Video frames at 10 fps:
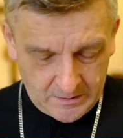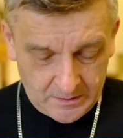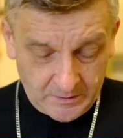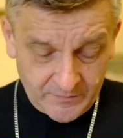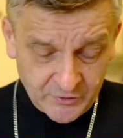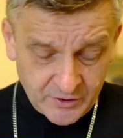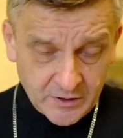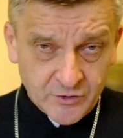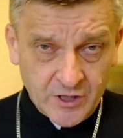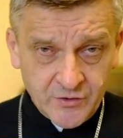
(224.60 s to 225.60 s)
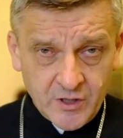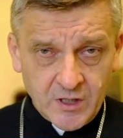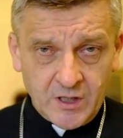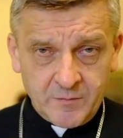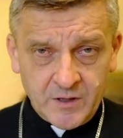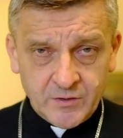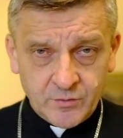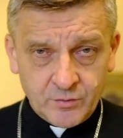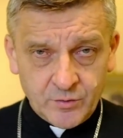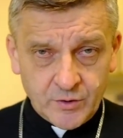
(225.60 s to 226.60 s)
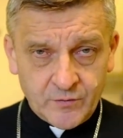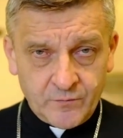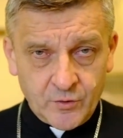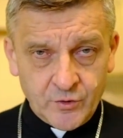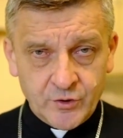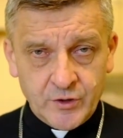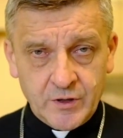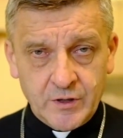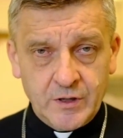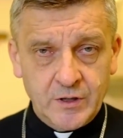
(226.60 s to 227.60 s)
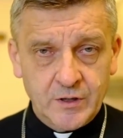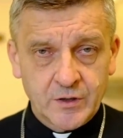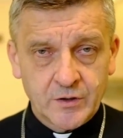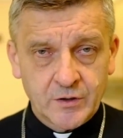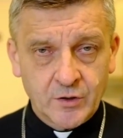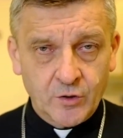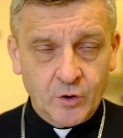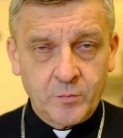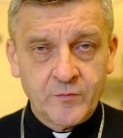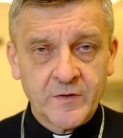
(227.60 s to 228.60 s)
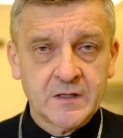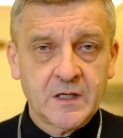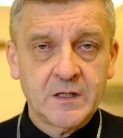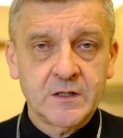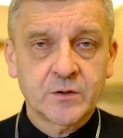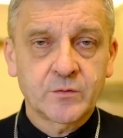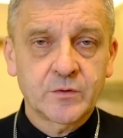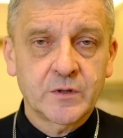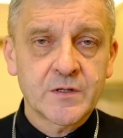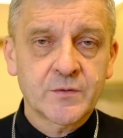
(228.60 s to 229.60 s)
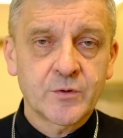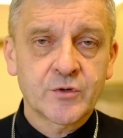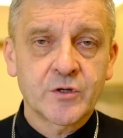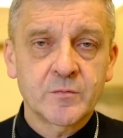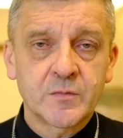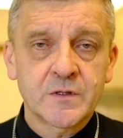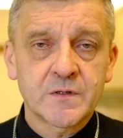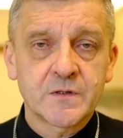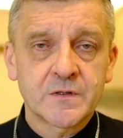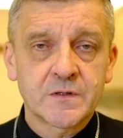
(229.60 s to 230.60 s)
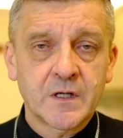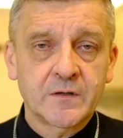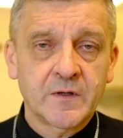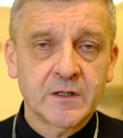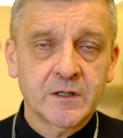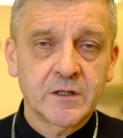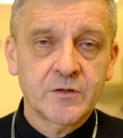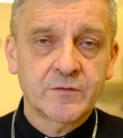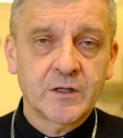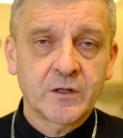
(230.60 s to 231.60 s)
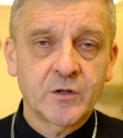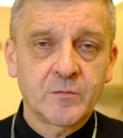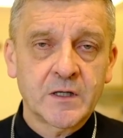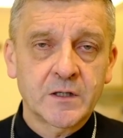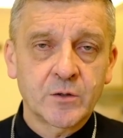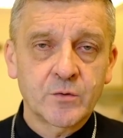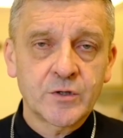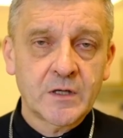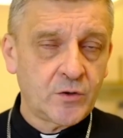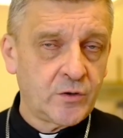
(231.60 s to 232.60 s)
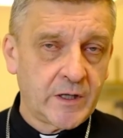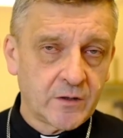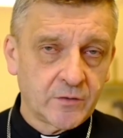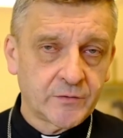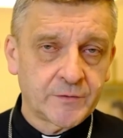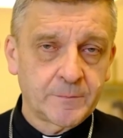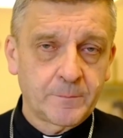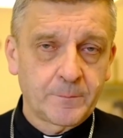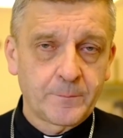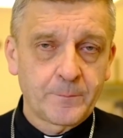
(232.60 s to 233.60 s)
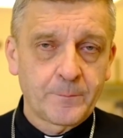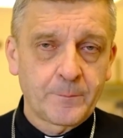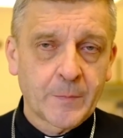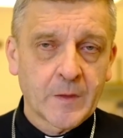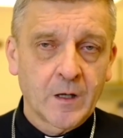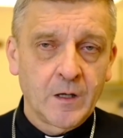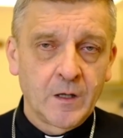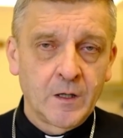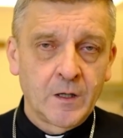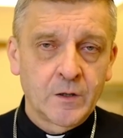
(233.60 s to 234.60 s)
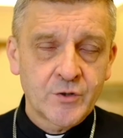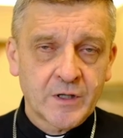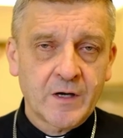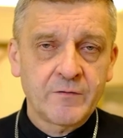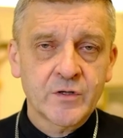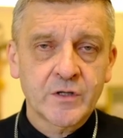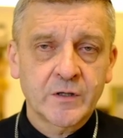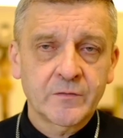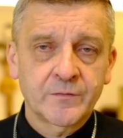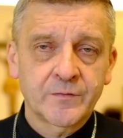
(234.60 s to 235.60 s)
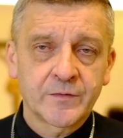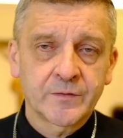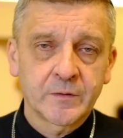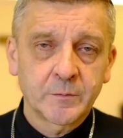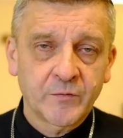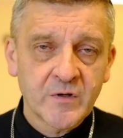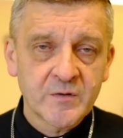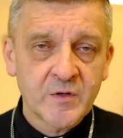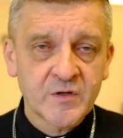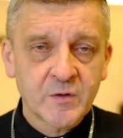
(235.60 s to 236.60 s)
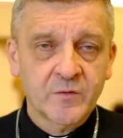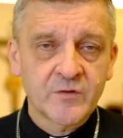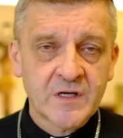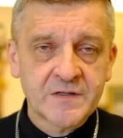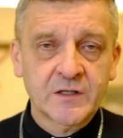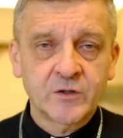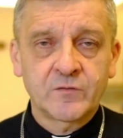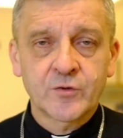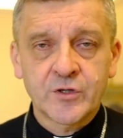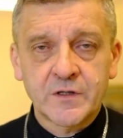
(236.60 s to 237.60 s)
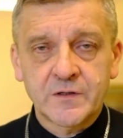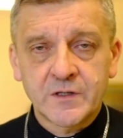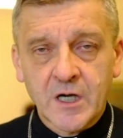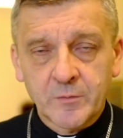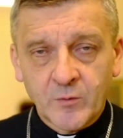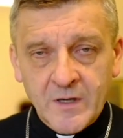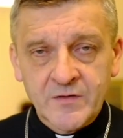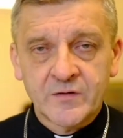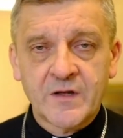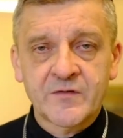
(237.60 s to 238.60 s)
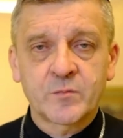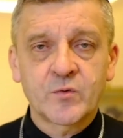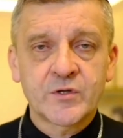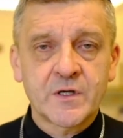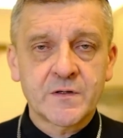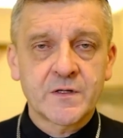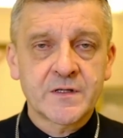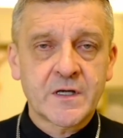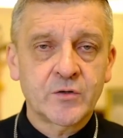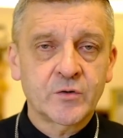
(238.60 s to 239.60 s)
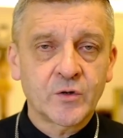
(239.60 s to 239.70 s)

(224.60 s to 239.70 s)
I wreszcie trzeci element, który tworzy to opowiadanie, które słyszymy z Ewangelii Świętego Mateusza, to Herod. To ciekawe, że w, powiedzmy sobie w czasach nowożytnych albo bardzo nam współczesnych zaczęto